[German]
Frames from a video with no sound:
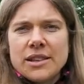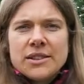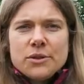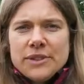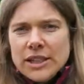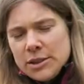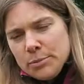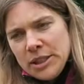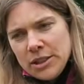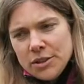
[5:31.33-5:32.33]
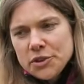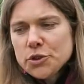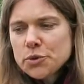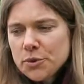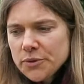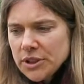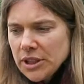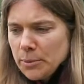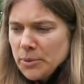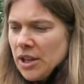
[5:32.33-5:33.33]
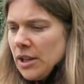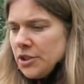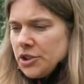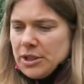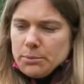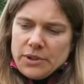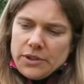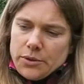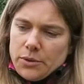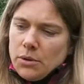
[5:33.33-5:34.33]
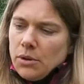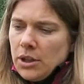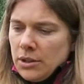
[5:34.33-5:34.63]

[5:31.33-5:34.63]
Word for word: Also weil es mehrere Stufen gibt, steht man so